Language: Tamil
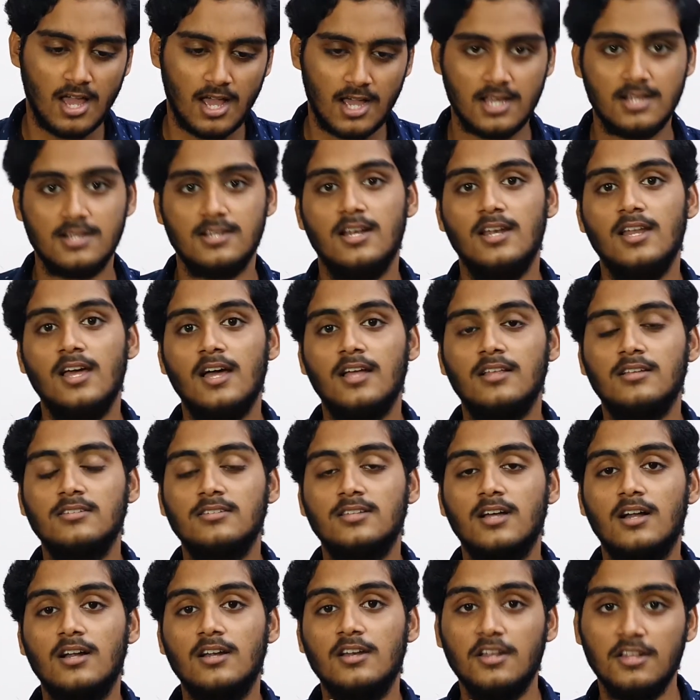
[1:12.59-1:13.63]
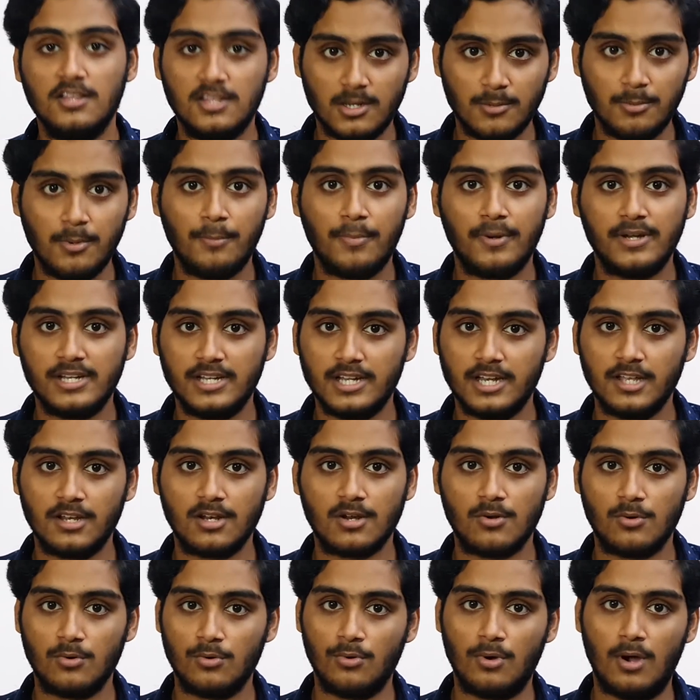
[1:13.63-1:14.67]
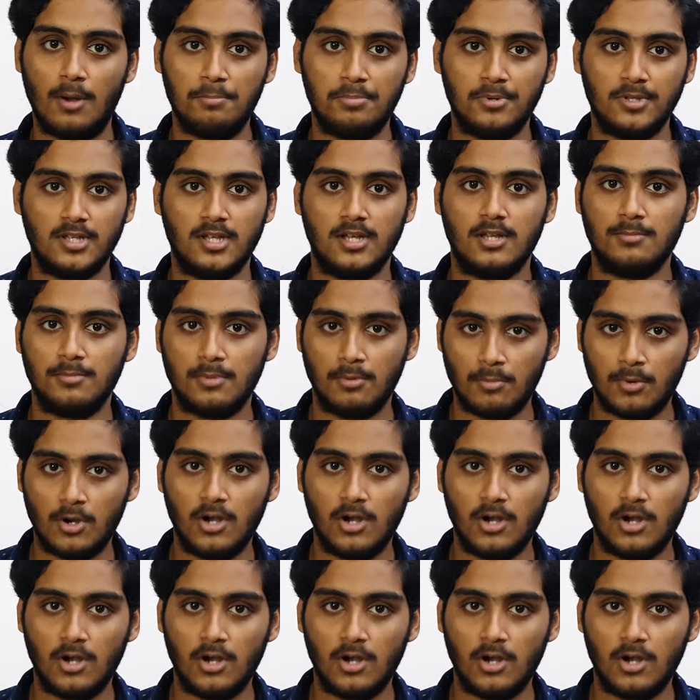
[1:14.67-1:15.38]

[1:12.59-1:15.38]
அதனால் அதை தாண்டி திருப்பி பண்ணிகிட்டே இருக்கணும் அப்போ தான் நம்ம